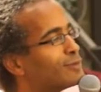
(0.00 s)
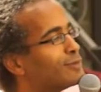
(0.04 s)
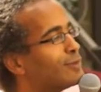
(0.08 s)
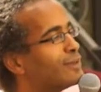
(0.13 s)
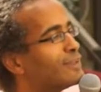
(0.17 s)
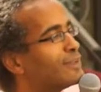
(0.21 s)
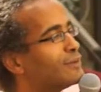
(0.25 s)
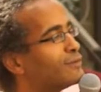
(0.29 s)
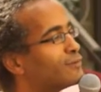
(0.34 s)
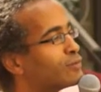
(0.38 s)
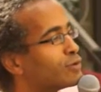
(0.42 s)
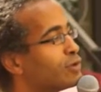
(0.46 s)

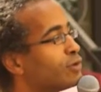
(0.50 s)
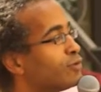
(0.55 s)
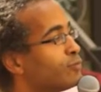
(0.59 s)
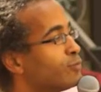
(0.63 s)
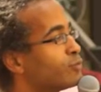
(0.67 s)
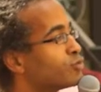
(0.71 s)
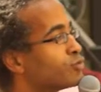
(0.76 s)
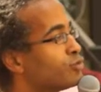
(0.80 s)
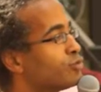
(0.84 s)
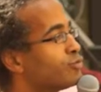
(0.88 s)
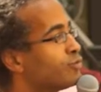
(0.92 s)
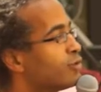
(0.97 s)
manie violente,
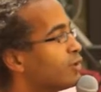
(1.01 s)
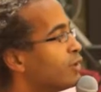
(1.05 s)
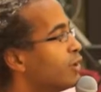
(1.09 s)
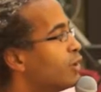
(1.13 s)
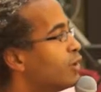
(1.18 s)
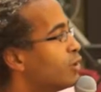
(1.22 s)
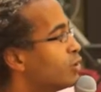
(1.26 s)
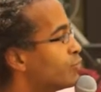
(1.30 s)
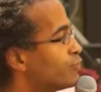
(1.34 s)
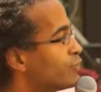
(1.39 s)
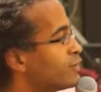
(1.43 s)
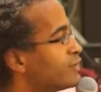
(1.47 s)
mais juste
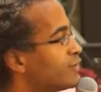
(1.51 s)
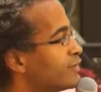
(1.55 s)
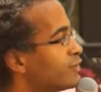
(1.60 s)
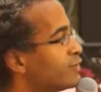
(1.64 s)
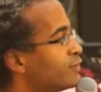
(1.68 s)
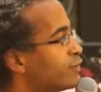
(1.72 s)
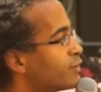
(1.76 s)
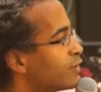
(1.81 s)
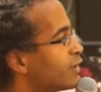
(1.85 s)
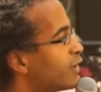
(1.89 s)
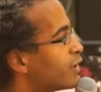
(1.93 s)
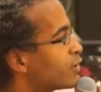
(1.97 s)
le fait d'être
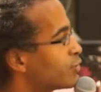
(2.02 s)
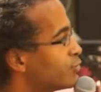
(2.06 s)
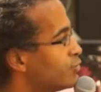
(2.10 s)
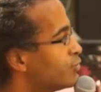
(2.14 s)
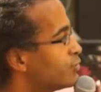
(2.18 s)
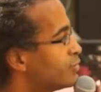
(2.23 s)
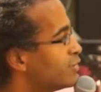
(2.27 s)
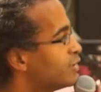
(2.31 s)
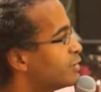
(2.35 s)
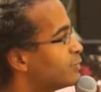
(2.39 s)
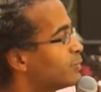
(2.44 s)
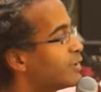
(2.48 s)
dans la rue,
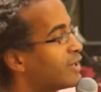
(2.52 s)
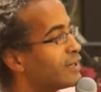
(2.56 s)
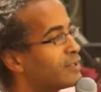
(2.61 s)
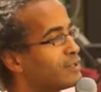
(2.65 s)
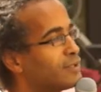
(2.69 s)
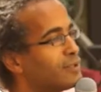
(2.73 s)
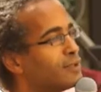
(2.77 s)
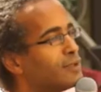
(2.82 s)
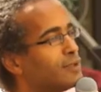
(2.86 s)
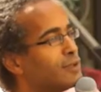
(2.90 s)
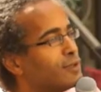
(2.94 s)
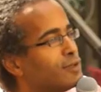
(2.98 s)
de
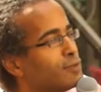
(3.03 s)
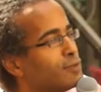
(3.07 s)
débattre,